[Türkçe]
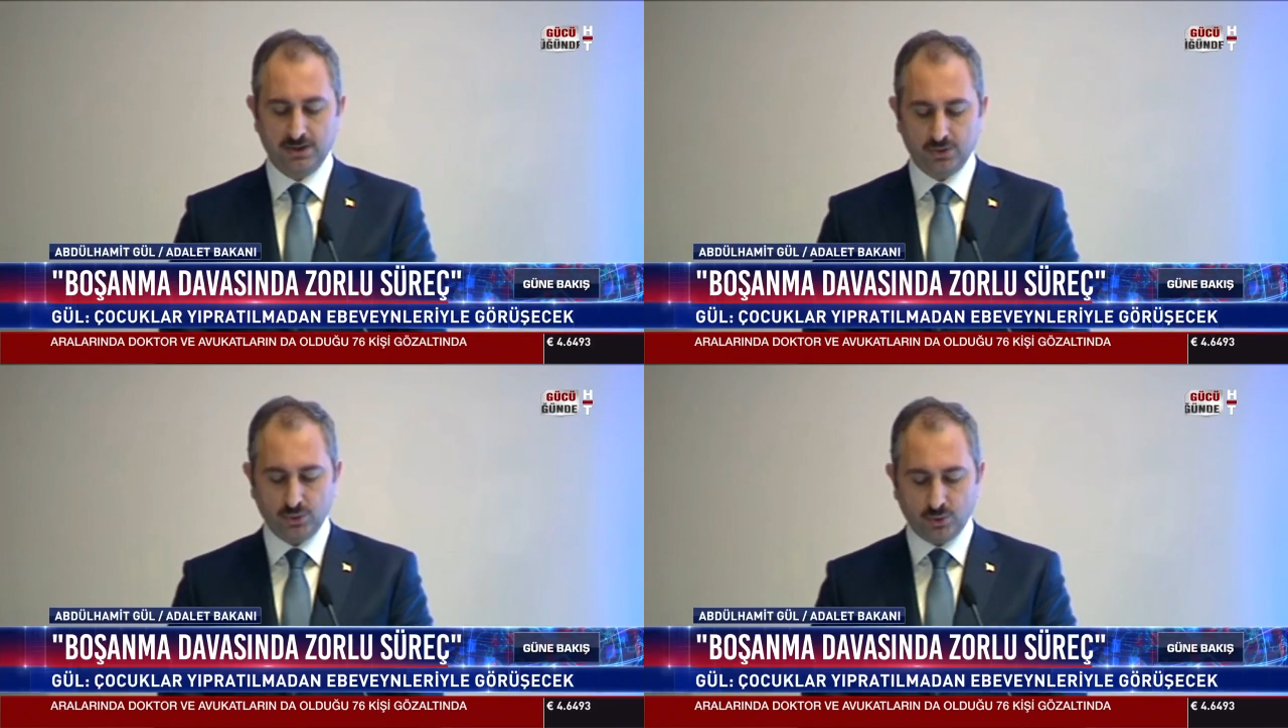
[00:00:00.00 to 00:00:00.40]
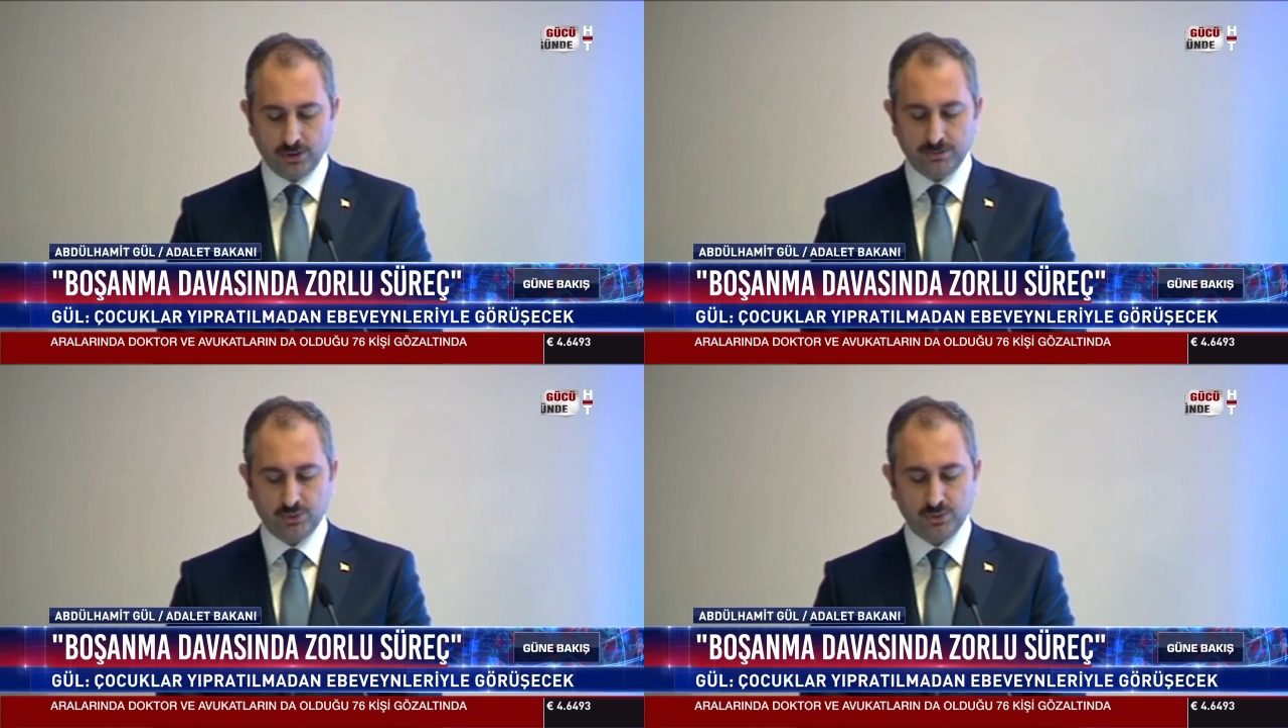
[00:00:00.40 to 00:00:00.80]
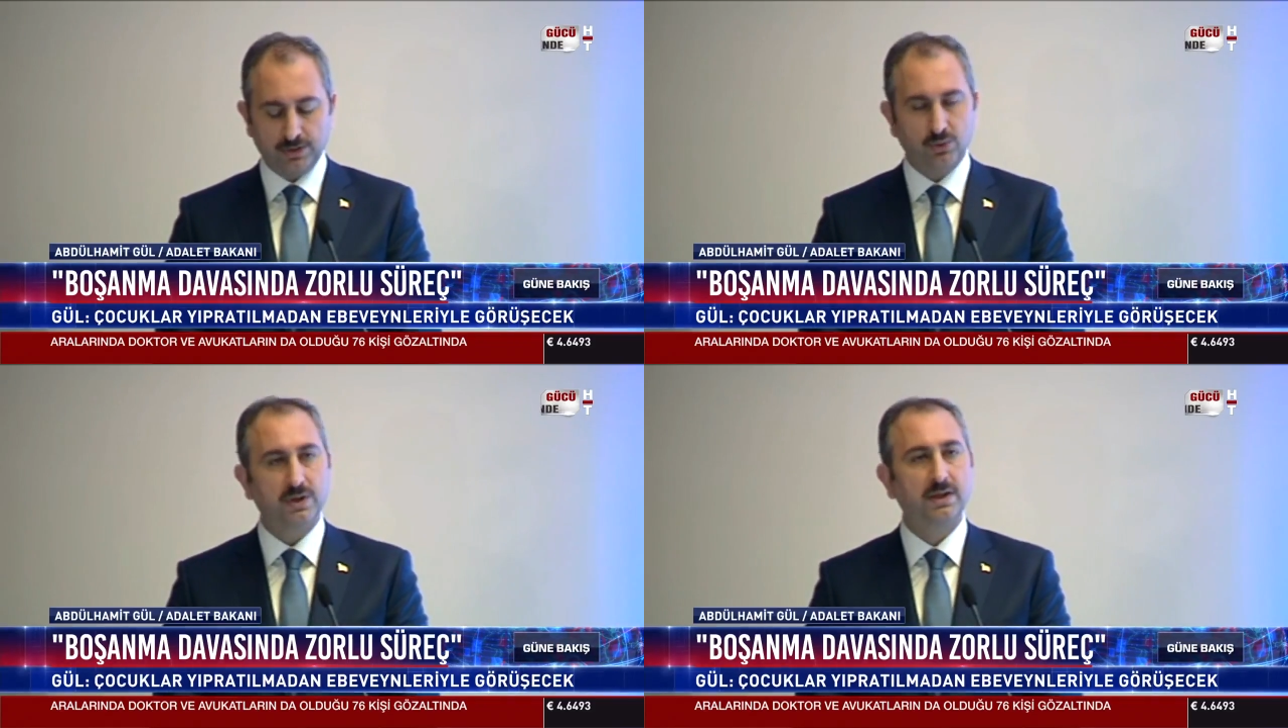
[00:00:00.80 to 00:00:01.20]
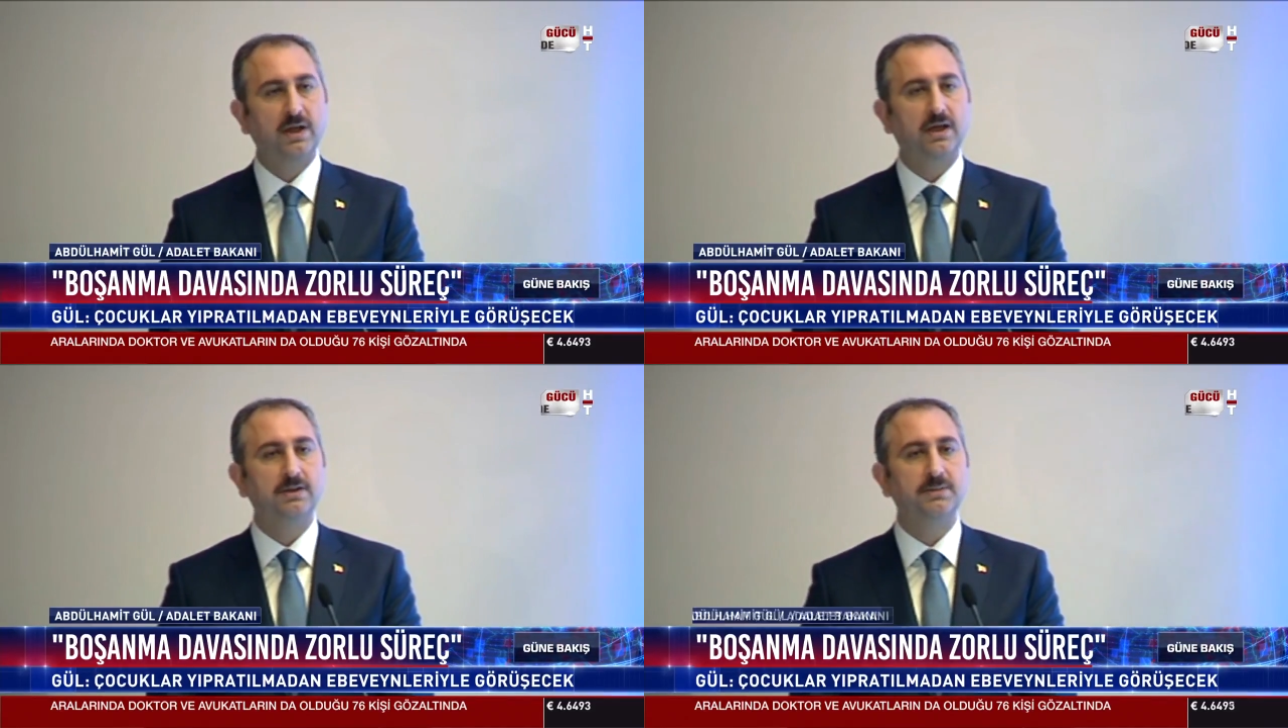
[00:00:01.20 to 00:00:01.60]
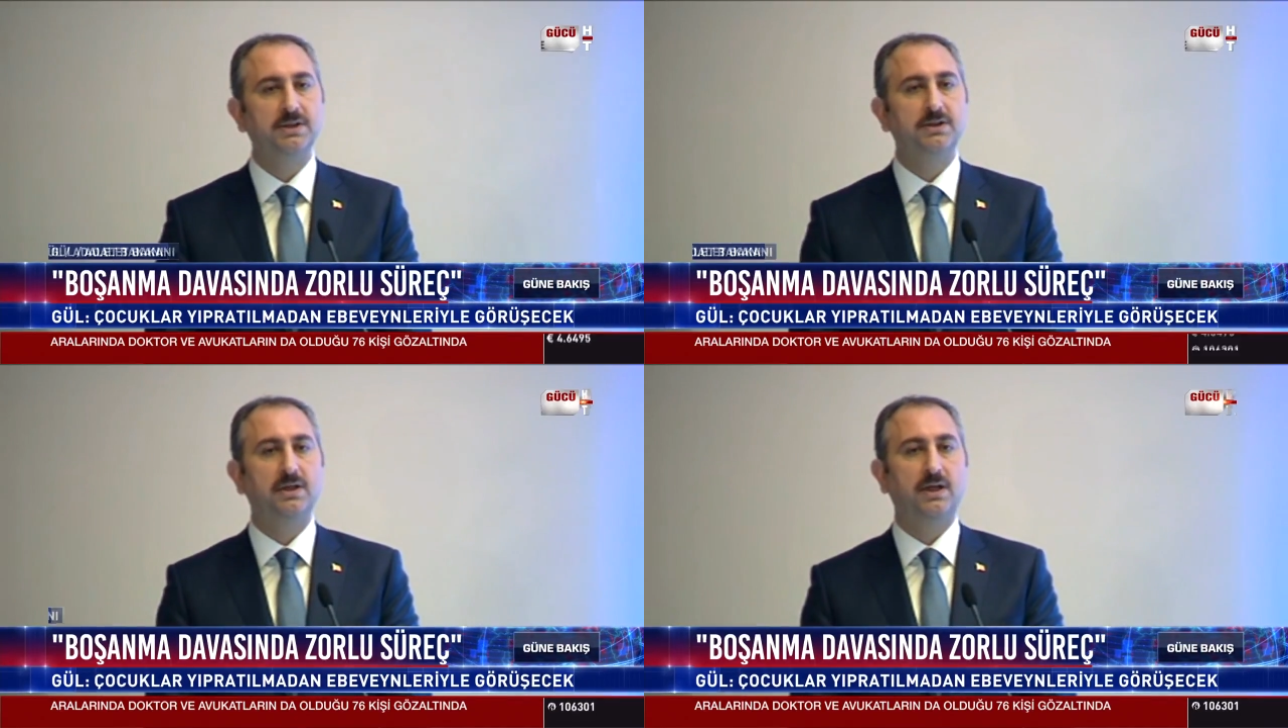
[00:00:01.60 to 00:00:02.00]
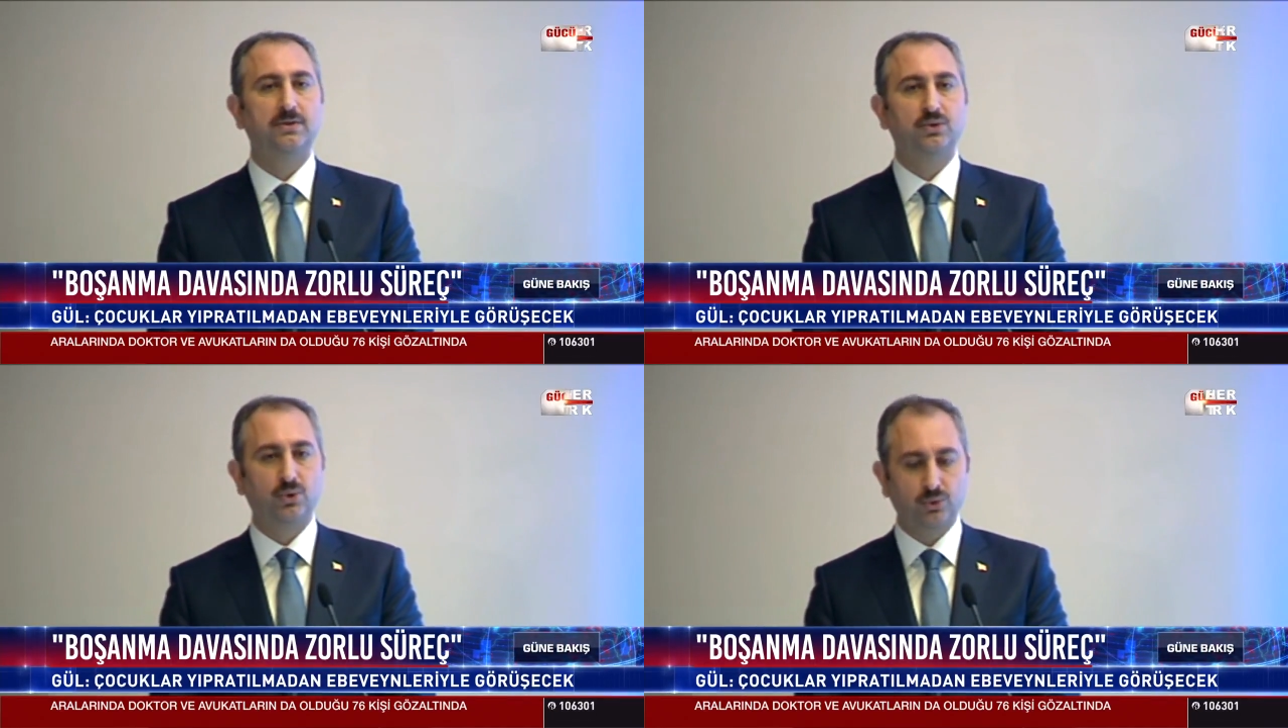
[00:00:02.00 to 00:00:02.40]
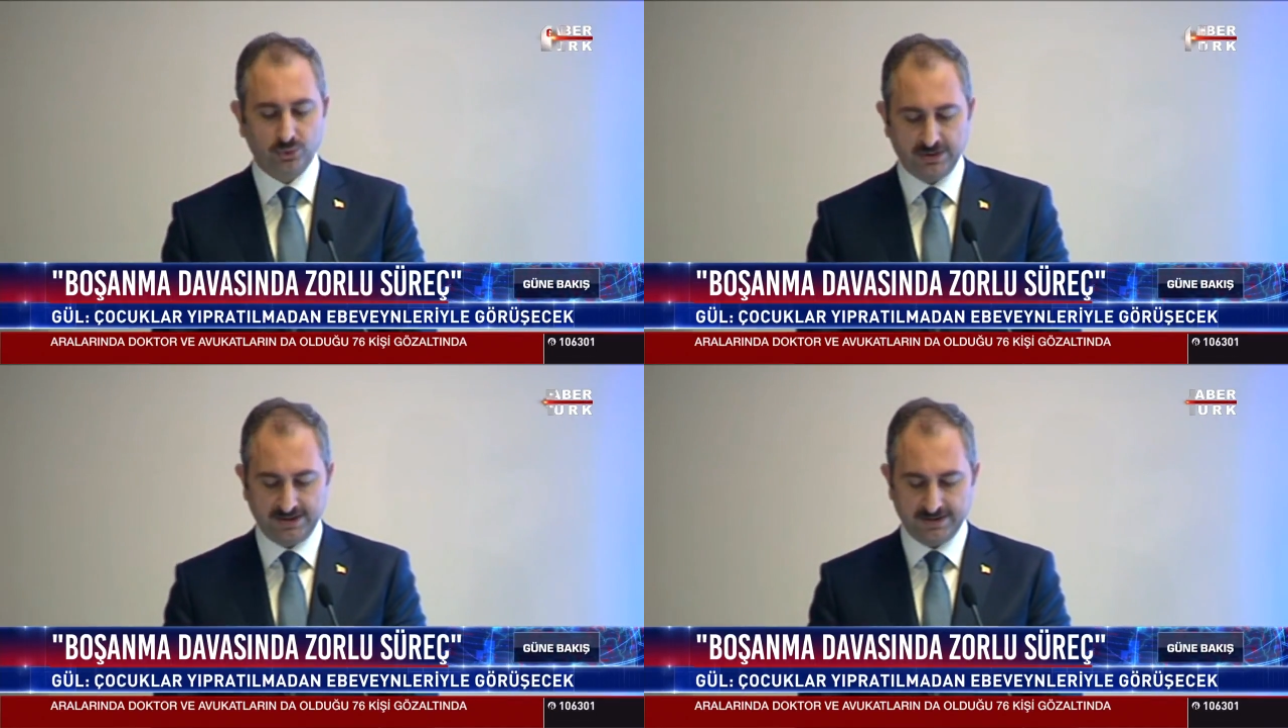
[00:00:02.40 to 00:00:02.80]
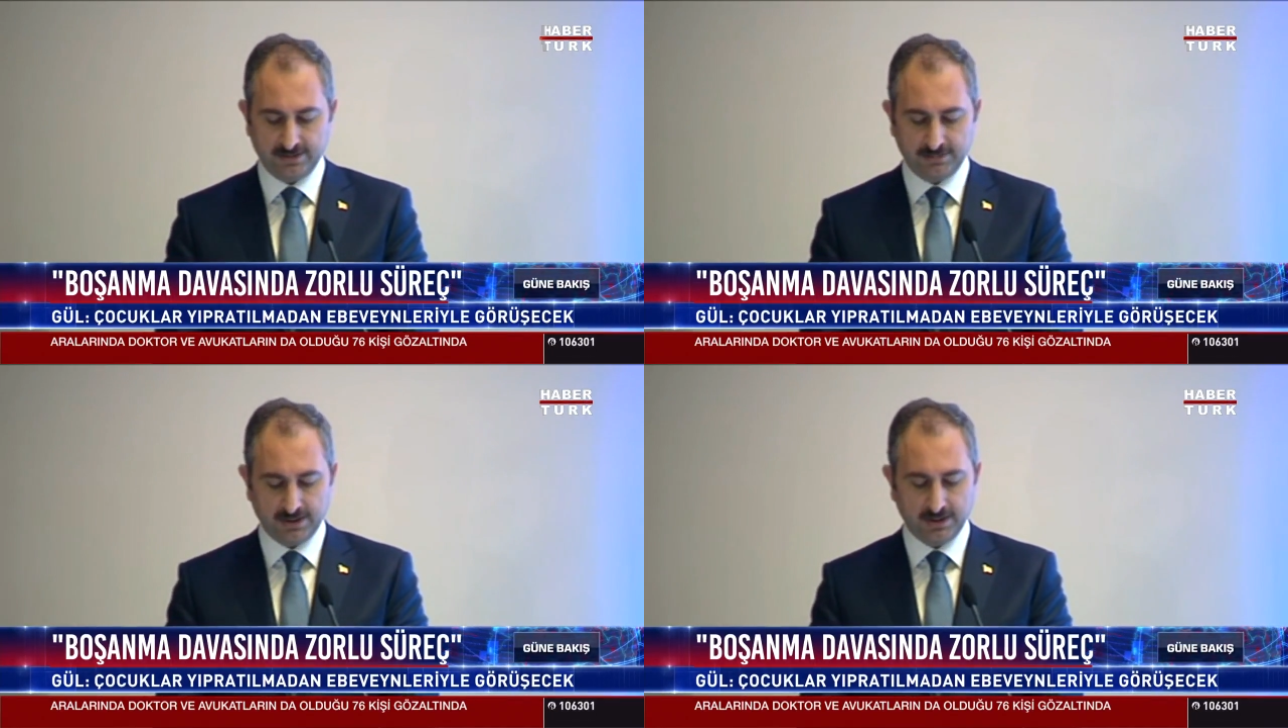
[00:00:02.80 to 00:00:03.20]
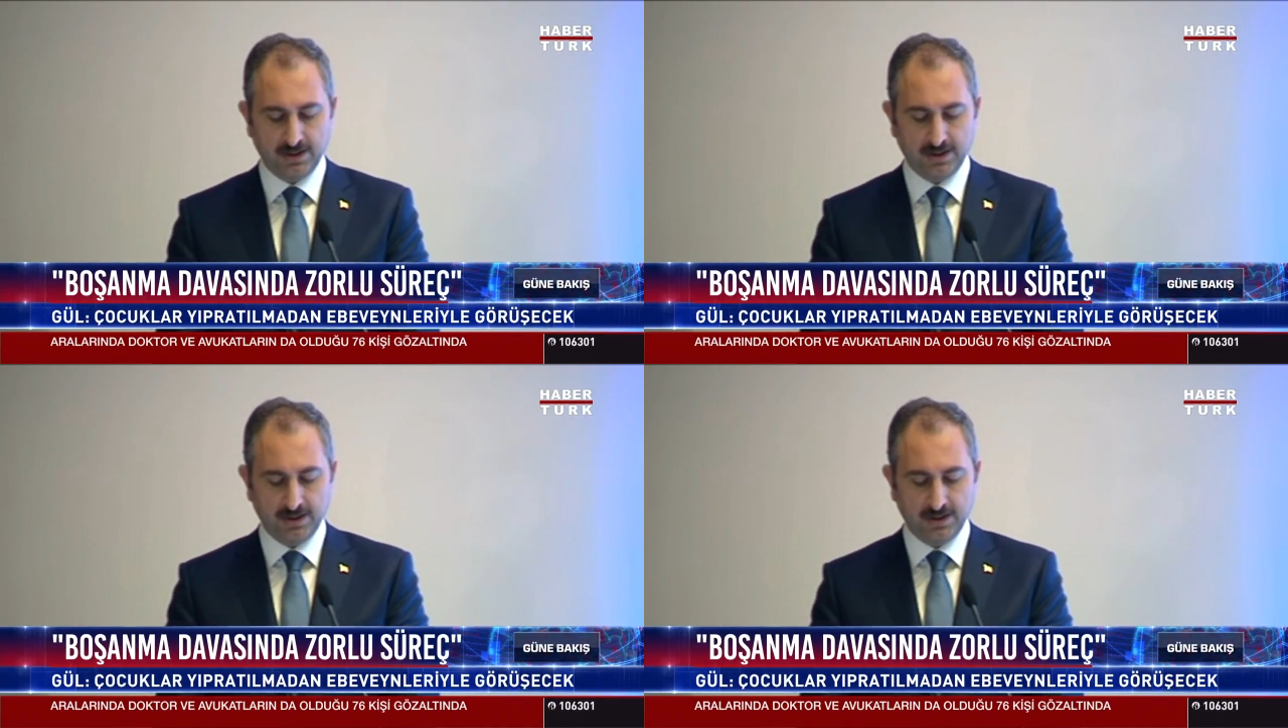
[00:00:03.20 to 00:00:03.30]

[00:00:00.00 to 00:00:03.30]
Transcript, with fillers: zorlu bir süreç olarak karşımıza çıkan çocuk teslimi